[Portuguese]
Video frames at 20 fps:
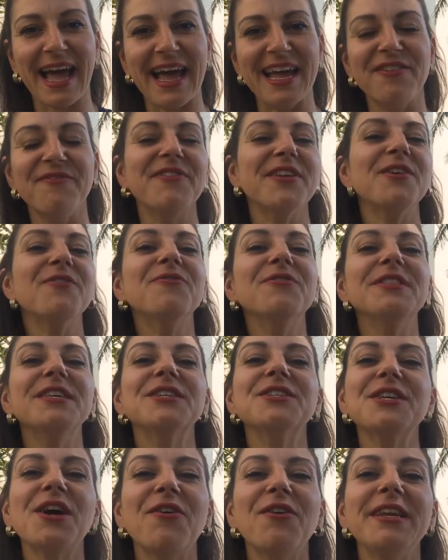live, eu vou
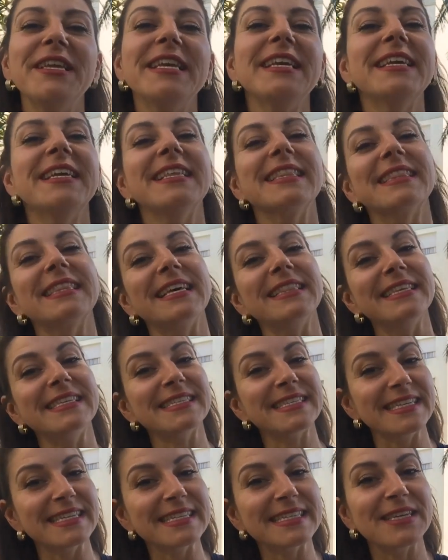deixar o link na
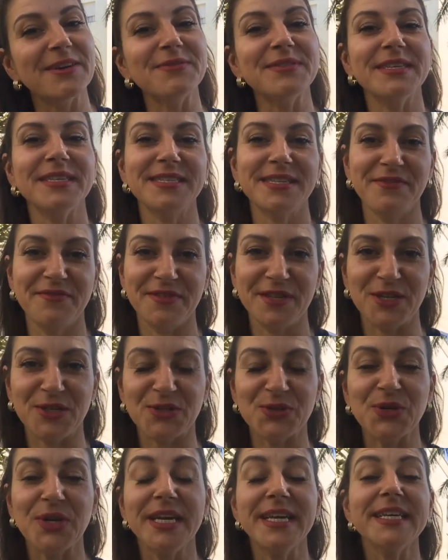descrição desse
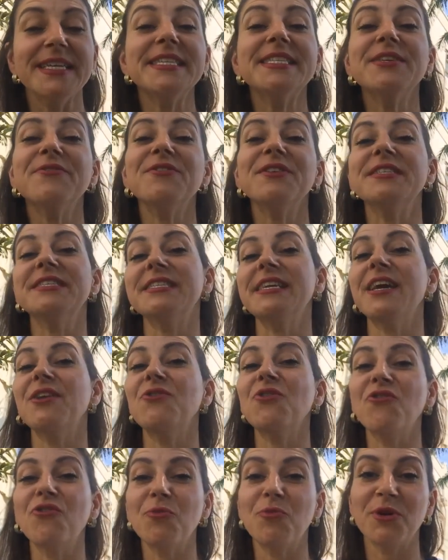vídeo. E se você é
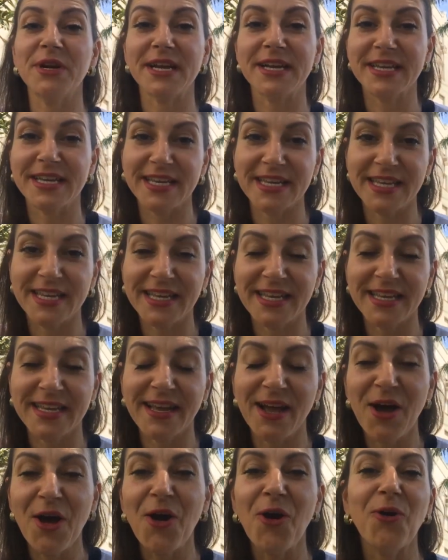novo por
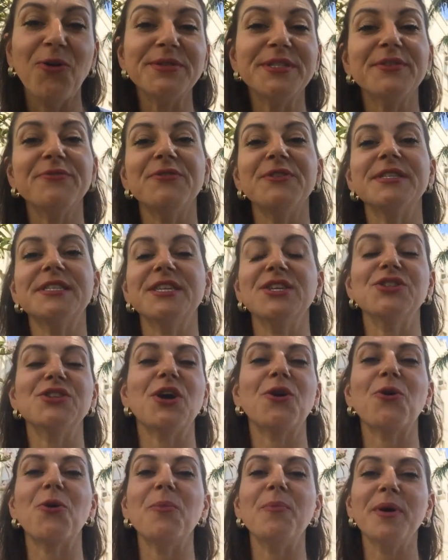aqui, ou se você
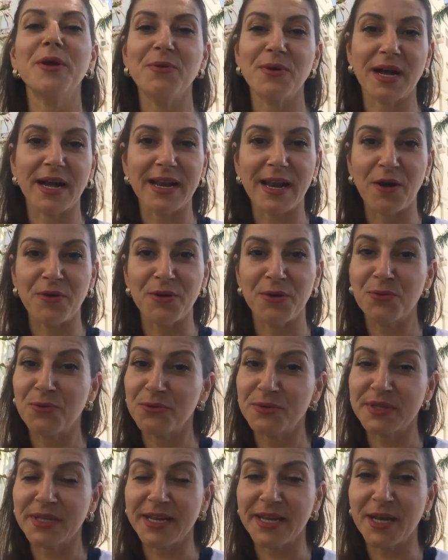já acompanha o canal há
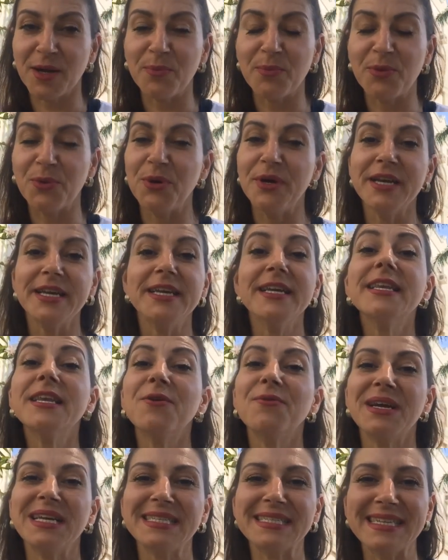algum tempo e
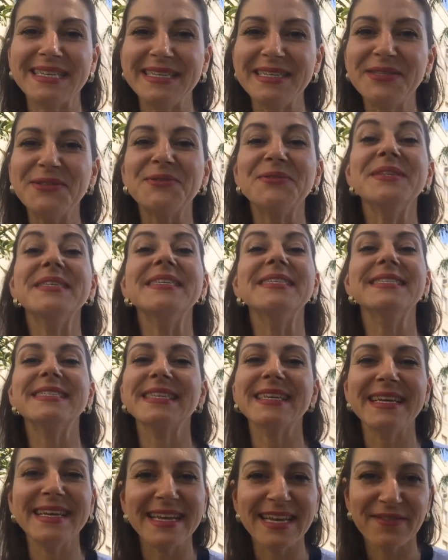não é inscrito,
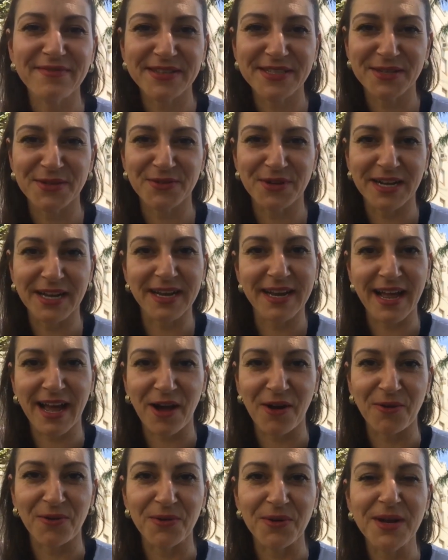inscreva-se no
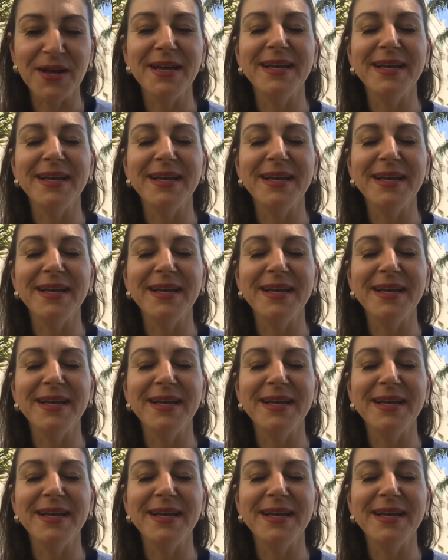canal